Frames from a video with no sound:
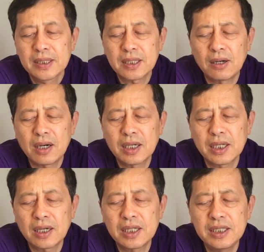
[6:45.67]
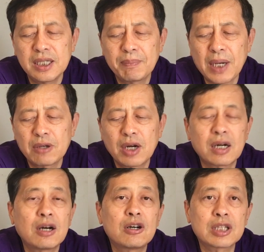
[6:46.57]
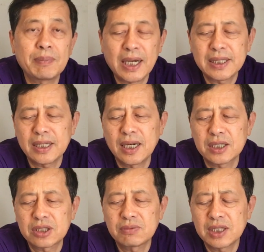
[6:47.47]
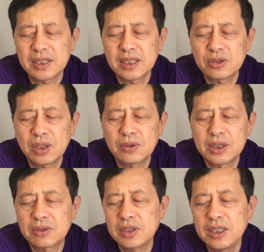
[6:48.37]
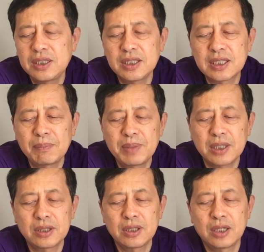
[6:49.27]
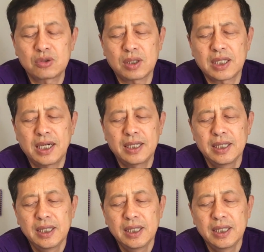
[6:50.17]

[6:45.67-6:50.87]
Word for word: 到二零二一年八月二号的八点啊十五点前，全国进入一级战备呃状态，